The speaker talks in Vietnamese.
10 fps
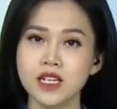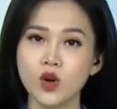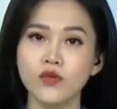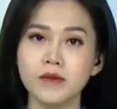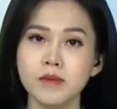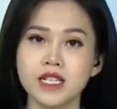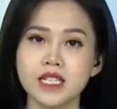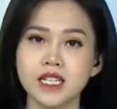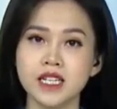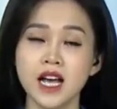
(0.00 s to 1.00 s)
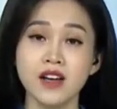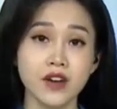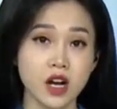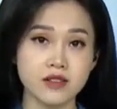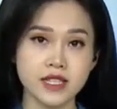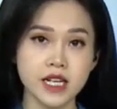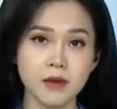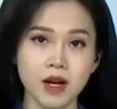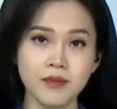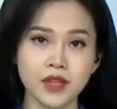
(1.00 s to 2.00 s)
COVID-19 và có xét nghiệm
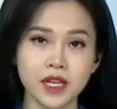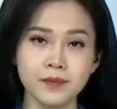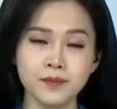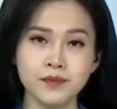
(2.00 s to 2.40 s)
âm tính.